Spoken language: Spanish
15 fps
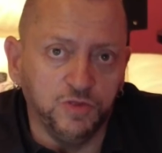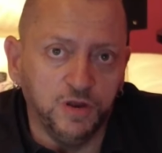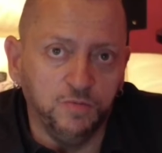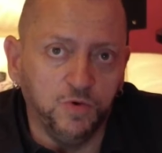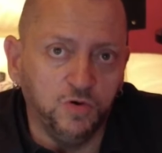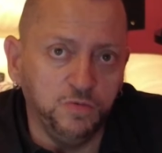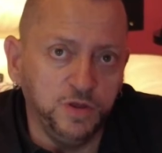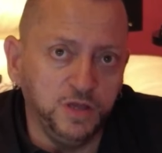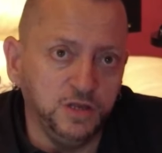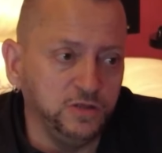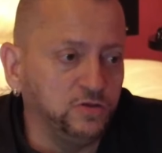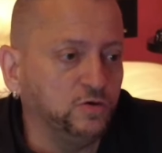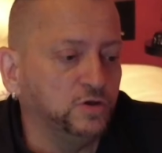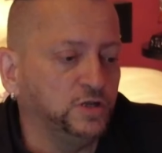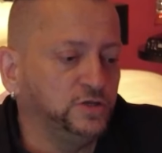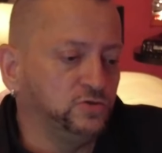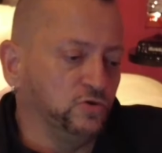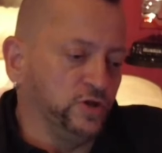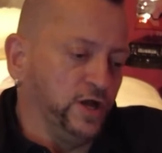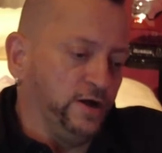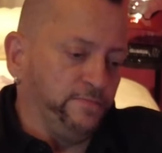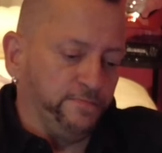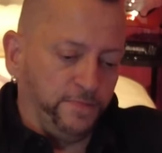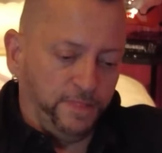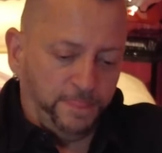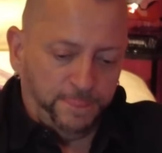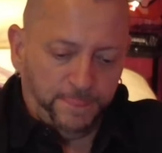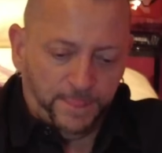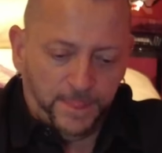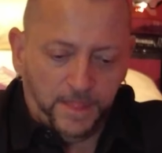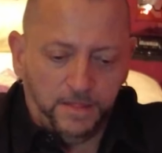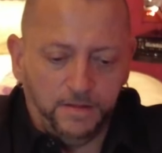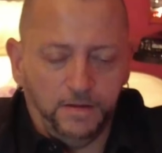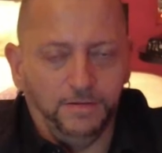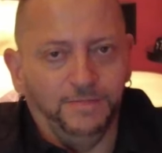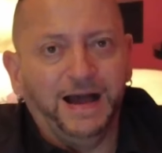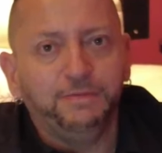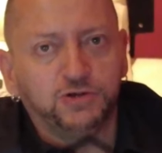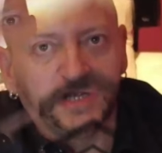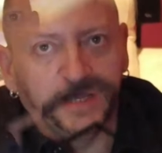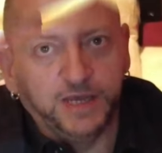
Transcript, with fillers: del móvil y todo el historia. Vamos